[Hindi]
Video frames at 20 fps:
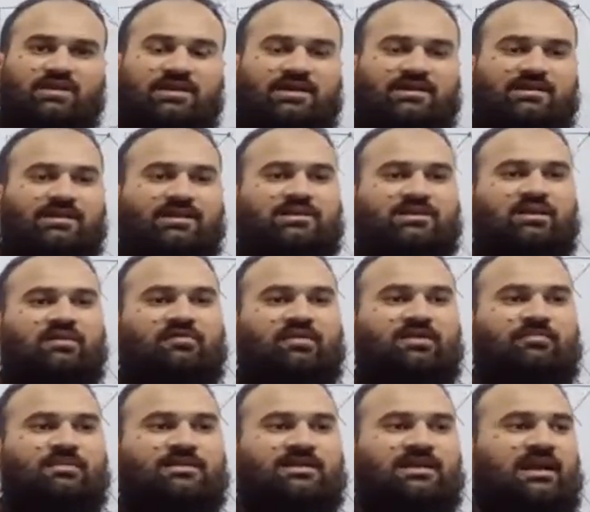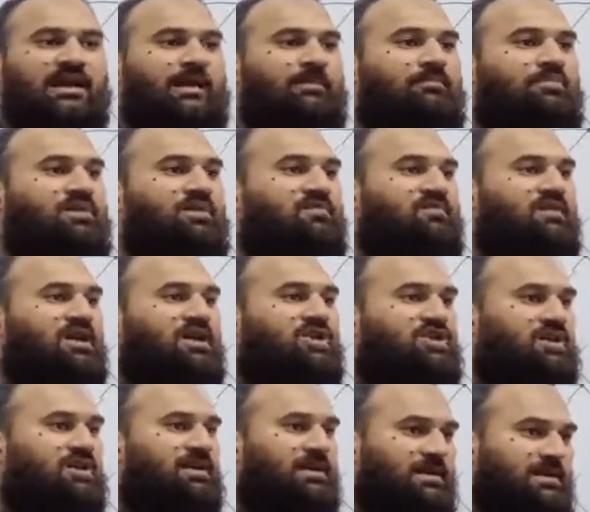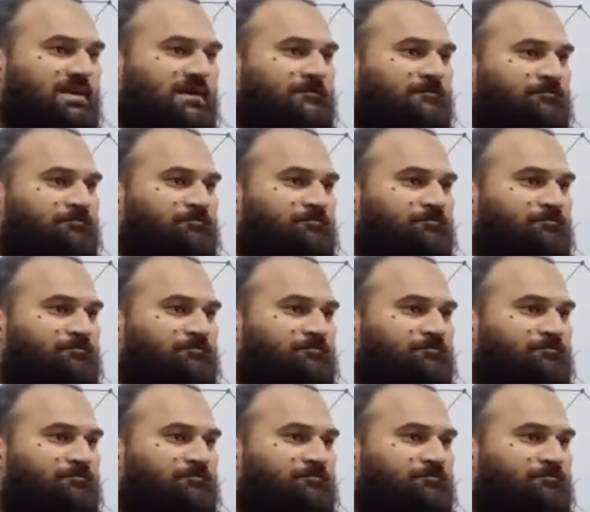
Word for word: ट्रांजिस्टर फेमस है एम्पलीफिकेशन के लिए